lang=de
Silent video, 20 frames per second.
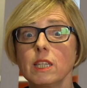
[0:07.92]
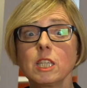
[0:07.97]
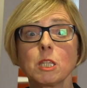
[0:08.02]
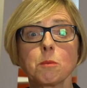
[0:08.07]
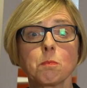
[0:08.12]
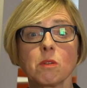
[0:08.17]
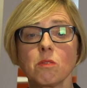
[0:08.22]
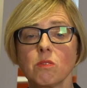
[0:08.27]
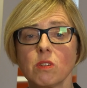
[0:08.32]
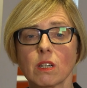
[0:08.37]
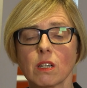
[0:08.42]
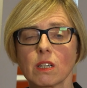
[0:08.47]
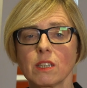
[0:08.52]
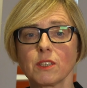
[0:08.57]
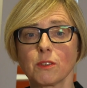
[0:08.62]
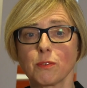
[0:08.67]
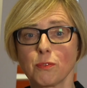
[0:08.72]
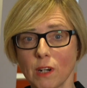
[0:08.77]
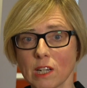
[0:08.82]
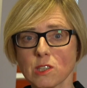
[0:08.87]
Ich bin
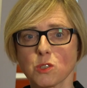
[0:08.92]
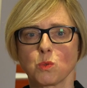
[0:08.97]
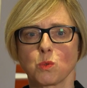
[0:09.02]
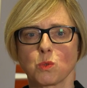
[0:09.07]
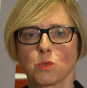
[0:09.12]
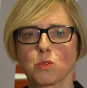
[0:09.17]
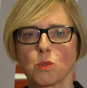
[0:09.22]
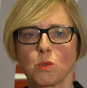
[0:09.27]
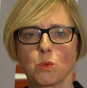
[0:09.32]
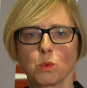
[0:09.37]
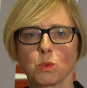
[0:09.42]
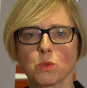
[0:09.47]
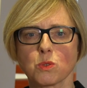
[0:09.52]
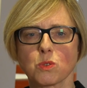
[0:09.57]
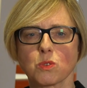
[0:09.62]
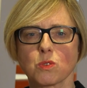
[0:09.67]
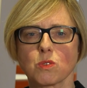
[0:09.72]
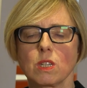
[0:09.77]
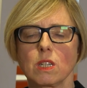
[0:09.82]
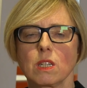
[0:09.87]
wirklich
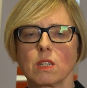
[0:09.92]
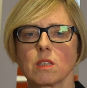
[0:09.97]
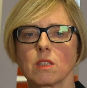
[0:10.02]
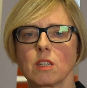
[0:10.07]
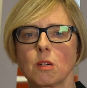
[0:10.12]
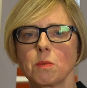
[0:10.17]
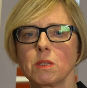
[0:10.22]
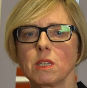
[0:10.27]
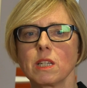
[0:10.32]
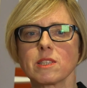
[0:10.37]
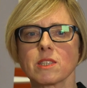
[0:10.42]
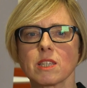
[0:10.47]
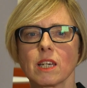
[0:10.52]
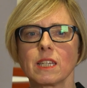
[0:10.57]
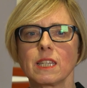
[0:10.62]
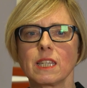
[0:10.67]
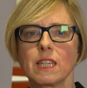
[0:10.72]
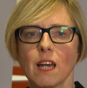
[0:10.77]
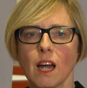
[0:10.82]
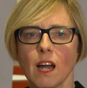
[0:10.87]
fassungslos. Da bin ich
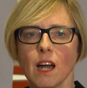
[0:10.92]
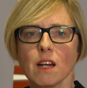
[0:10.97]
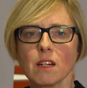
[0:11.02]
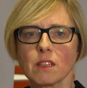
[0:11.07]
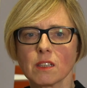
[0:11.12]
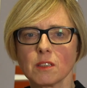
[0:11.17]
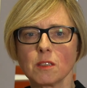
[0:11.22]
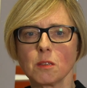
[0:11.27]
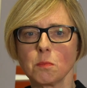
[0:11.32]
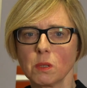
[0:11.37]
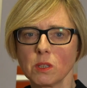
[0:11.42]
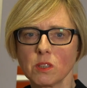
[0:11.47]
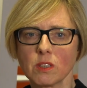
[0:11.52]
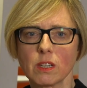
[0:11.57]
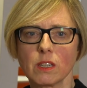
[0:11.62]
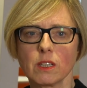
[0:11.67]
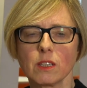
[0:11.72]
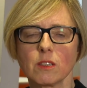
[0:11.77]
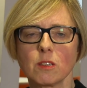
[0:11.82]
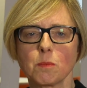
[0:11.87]
seit Jahren
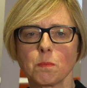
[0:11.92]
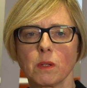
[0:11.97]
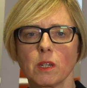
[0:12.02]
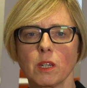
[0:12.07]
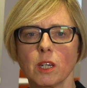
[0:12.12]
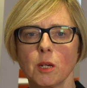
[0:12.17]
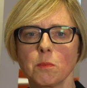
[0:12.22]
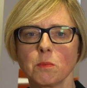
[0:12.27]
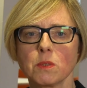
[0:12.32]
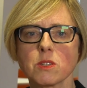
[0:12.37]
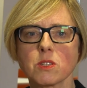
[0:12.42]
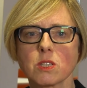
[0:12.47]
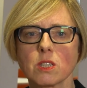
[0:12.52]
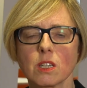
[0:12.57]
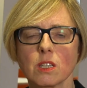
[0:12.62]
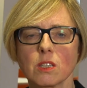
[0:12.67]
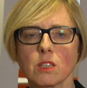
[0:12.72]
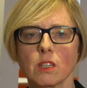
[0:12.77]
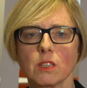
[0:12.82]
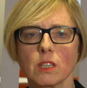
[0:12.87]
Mitglied bei
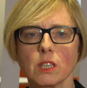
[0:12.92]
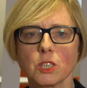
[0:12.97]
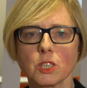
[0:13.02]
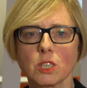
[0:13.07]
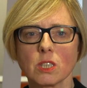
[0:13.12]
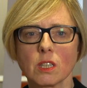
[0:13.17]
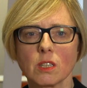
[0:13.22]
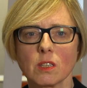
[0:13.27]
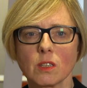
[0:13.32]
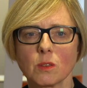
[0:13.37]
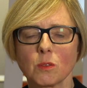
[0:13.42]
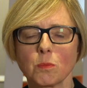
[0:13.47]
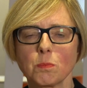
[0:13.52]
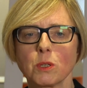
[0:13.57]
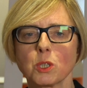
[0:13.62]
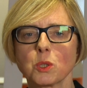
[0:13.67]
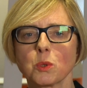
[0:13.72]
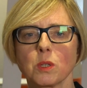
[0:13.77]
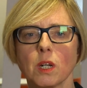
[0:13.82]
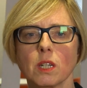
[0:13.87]
Amnesty International und
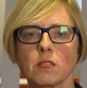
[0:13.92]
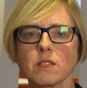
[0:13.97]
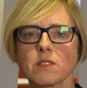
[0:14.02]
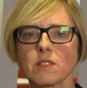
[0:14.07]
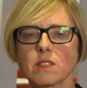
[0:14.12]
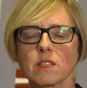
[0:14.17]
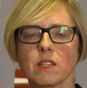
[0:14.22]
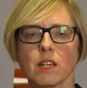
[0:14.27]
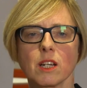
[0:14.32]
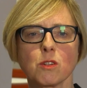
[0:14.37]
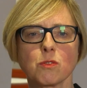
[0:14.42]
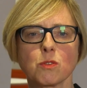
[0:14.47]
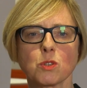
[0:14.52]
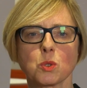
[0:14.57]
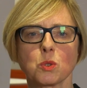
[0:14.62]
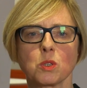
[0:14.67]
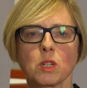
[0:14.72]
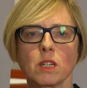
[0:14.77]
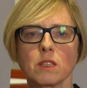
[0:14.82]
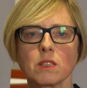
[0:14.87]
bei Journalisten helfen
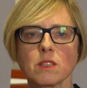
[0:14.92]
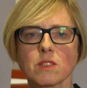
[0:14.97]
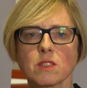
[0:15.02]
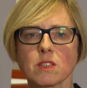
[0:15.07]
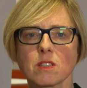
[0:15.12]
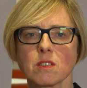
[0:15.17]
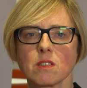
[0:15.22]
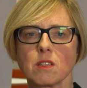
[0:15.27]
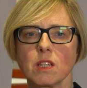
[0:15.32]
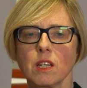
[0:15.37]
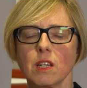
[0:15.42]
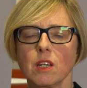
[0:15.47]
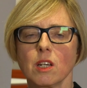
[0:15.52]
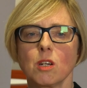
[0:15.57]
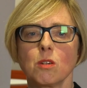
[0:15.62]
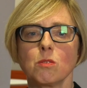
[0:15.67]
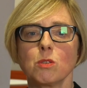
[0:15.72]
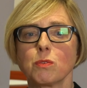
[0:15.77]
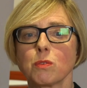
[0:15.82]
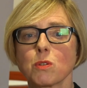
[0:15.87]
Journalisten.
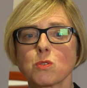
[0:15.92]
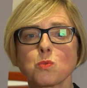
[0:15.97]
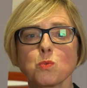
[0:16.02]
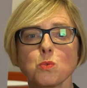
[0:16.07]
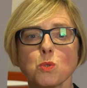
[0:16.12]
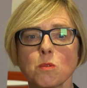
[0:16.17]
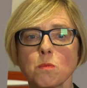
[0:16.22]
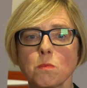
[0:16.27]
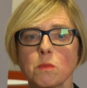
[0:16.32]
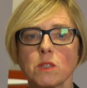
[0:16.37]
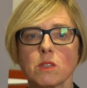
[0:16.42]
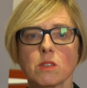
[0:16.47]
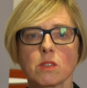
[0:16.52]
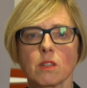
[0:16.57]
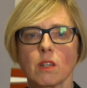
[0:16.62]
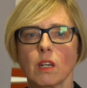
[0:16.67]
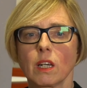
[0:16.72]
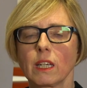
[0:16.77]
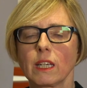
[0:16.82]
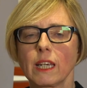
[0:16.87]
Wir versuchen
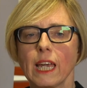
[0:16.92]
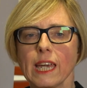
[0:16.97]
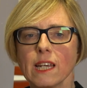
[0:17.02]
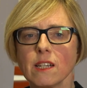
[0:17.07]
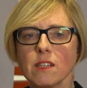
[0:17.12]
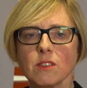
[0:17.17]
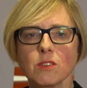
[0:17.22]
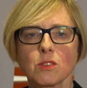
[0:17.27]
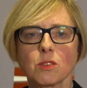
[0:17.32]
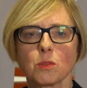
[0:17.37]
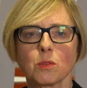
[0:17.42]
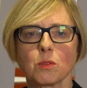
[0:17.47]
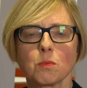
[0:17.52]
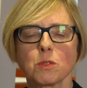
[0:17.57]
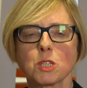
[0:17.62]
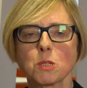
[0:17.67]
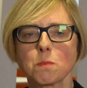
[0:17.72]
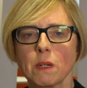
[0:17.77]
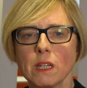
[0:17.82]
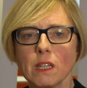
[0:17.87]
mit Geld und
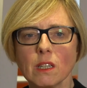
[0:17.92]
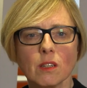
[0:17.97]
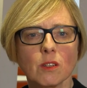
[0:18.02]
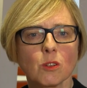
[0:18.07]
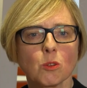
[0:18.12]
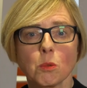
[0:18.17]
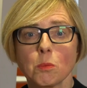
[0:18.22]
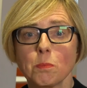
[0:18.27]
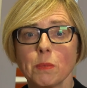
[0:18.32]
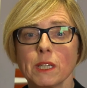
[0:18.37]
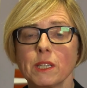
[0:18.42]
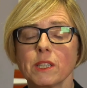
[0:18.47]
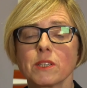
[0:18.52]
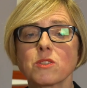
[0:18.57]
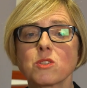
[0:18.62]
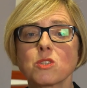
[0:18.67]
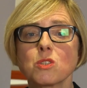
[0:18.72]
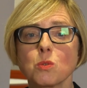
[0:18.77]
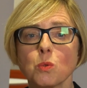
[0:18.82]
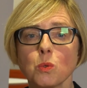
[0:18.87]
mit Spenden und mit
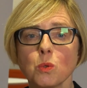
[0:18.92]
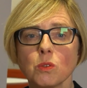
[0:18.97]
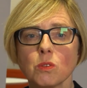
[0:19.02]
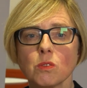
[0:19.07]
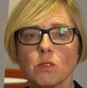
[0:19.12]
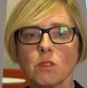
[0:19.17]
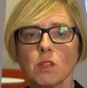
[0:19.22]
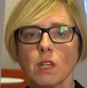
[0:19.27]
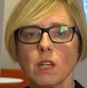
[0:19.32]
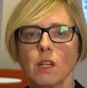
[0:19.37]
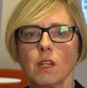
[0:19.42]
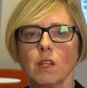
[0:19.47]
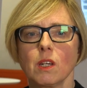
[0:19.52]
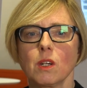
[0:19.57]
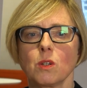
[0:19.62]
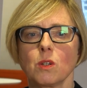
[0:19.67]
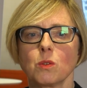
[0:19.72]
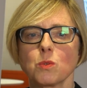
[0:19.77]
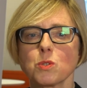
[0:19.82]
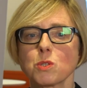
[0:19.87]
Petitionen
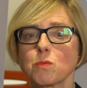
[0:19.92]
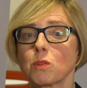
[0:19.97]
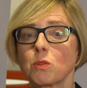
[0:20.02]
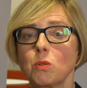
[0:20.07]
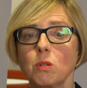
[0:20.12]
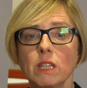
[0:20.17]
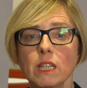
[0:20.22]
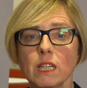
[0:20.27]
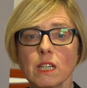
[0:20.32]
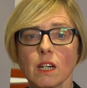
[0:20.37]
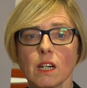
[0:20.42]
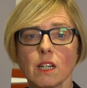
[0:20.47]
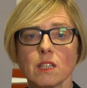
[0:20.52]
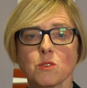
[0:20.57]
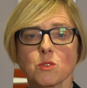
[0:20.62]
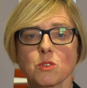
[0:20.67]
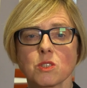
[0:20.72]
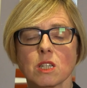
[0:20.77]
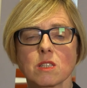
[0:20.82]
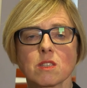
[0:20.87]
uns vor Kollegen
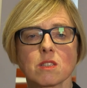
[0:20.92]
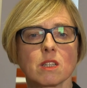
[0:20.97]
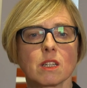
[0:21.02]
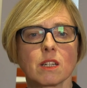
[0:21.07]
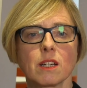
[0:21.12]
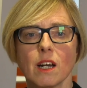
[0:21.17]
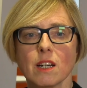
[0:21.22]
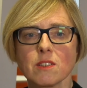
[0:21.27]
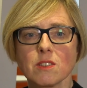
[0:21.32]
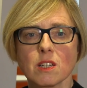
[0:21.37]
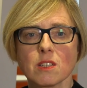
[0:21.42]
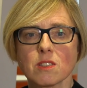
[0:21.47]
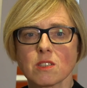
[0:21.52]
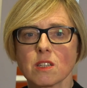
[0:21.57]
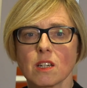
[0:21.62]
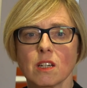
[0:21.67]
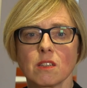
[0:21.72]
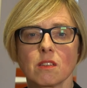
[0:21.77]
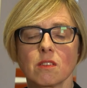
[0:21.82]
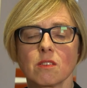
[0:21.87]
einzusetzen in
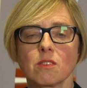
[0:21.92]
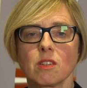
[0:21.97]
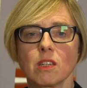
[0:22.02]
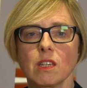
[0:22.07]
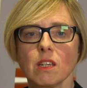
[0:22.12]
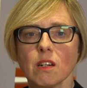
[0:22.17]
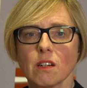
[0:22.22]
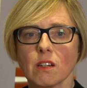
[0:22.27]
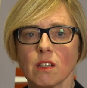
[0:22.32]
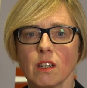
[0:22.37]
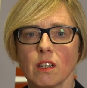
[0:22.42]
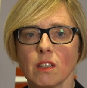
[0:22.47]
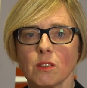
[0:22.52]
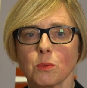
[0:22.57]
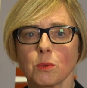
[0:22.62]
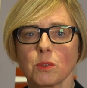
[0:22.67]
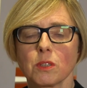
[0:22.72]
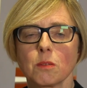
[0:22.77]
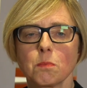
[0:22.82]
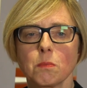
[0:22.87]
Kasachstan, in
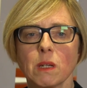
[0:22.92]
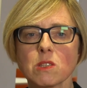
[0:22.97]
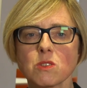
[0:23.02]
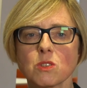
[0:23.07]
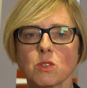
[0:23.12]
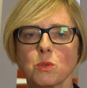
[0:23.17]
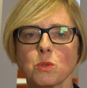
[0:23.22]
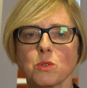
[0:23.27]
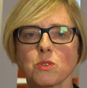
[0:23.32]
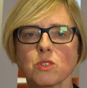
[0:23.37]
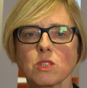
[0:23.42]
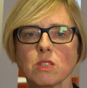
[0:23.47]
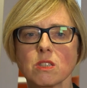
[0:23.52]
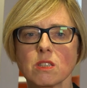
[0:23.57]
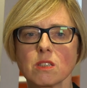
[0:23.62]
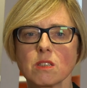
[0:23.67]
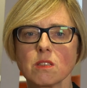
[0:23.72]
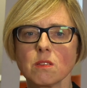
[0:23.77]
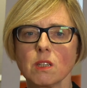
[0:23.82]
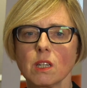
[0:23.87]
Teheran oder in Mexico
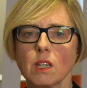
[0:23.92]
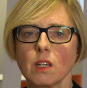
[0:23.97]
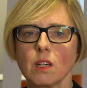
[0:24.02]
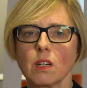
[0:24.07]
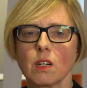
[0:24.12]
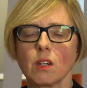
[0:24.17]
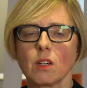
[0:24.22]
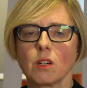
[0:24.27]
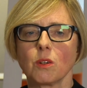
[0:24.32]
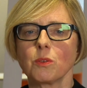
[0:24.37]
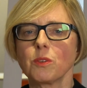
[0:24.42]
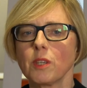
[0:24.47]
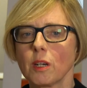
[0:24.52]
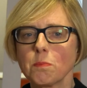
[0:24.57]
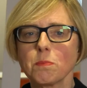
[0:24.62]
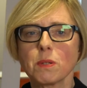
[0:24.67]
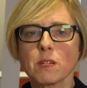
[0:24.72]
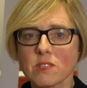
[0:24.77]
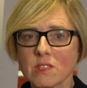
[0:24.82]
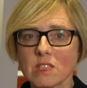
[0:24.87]
City. Und
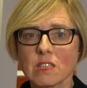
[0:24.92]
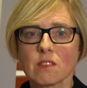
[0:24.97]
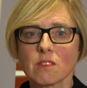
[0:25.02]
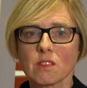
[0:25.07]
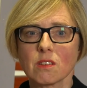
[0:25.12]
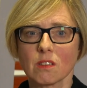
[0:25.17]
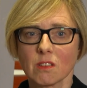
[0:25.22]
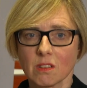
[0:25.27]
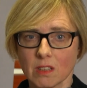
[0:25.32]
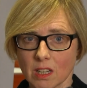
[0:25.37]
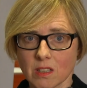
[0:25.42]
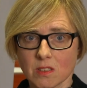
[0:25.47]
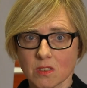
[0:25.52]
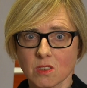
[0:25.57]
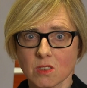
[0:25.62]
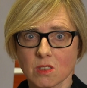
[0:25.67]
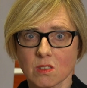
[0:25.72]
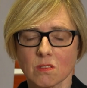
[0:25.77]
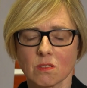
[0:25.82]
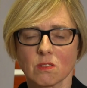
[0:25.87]
dann passiert
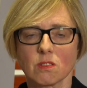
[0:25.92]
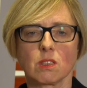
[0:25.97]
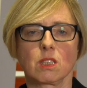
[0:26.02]
das.